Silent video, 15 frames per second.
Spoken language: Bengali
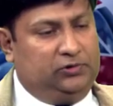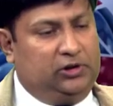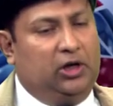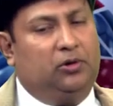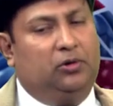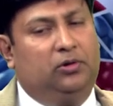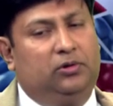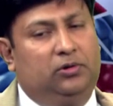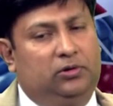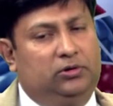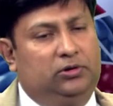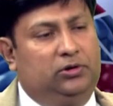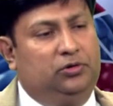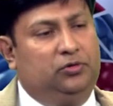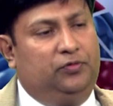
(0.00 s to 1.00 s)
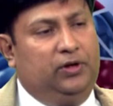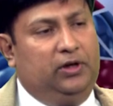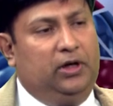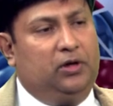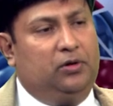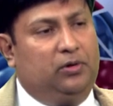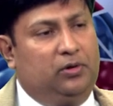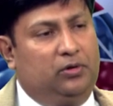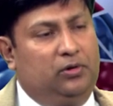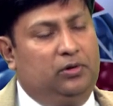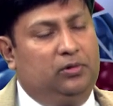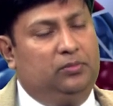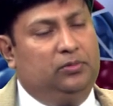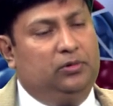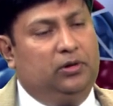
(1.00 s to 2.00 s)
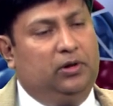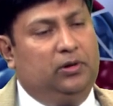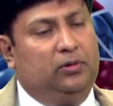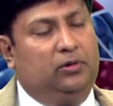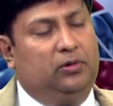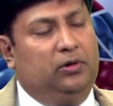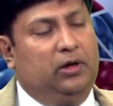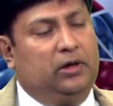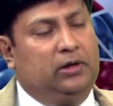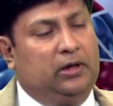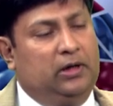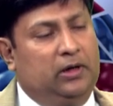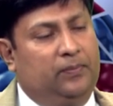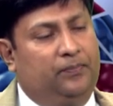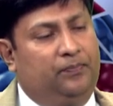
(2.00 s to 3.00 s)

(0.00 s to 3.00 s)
কারণ সিজোফিনিয়া রোগ হইল হলো একটা